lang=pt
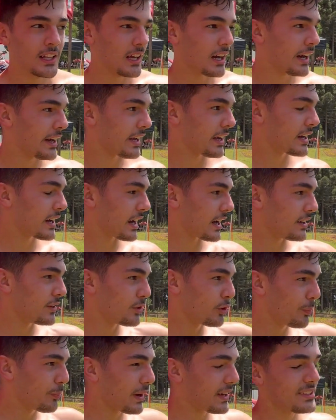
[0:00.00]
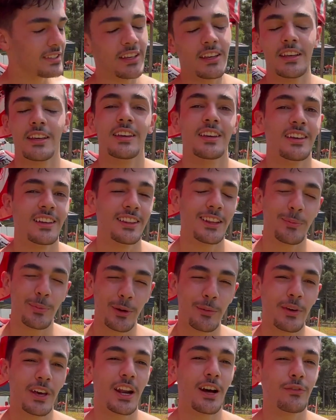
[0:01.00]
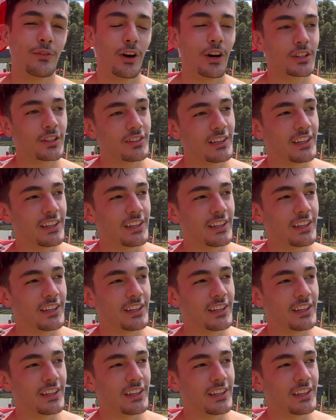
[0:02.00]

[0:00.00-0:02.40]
Aí caiu, passei. Na primeira volta